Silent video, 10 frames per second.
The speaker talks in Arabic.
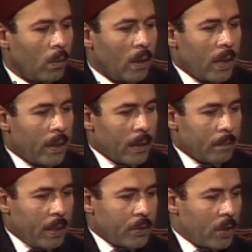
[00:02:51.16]
والله
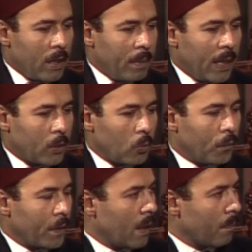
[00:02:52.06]
رياض باشا بعت له
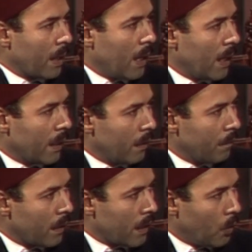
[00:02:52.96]
في أمر عاجل
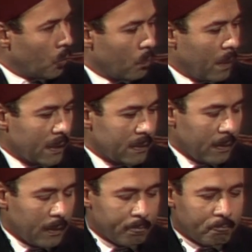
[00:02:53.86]
فرح له
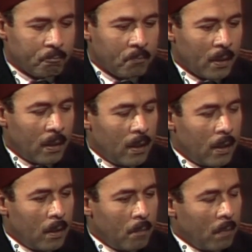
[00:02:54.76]
بعد
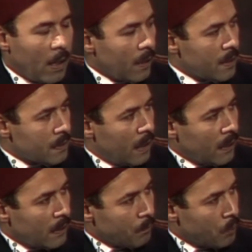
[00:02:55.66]
ما خلصنا
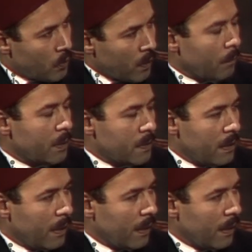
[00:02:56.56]
عدد بكرة بإذن